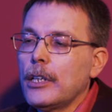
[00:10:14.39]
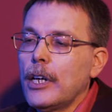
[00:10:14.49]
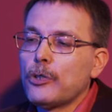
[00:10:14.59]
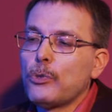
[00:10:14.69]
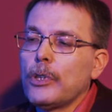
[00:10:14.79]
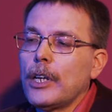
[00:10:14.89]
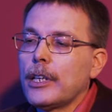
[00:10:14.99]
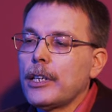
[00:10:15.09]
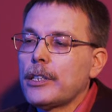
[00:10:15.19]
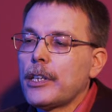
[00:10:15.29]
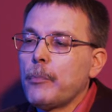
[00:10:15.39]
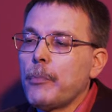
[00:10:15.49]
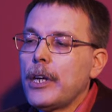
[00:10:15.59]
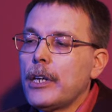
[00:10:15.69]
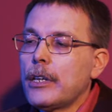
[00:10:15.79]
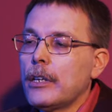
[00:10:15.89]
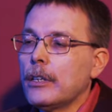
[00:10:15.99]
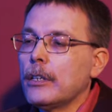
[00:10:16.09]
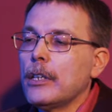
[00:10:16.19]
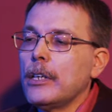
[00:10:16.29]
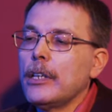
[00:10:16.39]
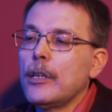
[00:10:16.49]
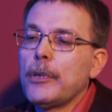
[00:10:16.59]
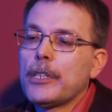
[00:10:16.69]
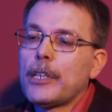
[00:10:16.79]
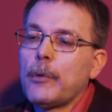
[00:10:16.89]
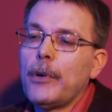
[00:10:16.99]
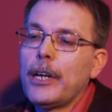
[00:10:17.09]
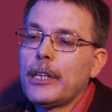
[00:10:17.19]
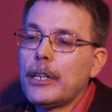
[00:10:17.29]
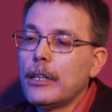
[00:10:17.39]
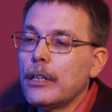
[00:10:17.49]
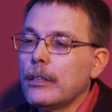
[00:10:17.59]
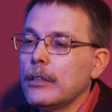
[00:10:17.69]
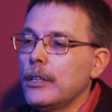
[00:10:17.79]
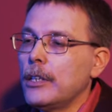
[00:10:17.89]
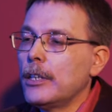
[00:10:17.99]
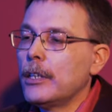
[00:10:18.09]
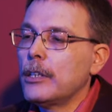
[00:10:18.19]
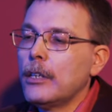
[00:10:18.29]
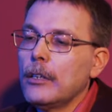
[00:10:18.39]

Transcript: отсюда английское «make» и немецкое «machen» — «делать»,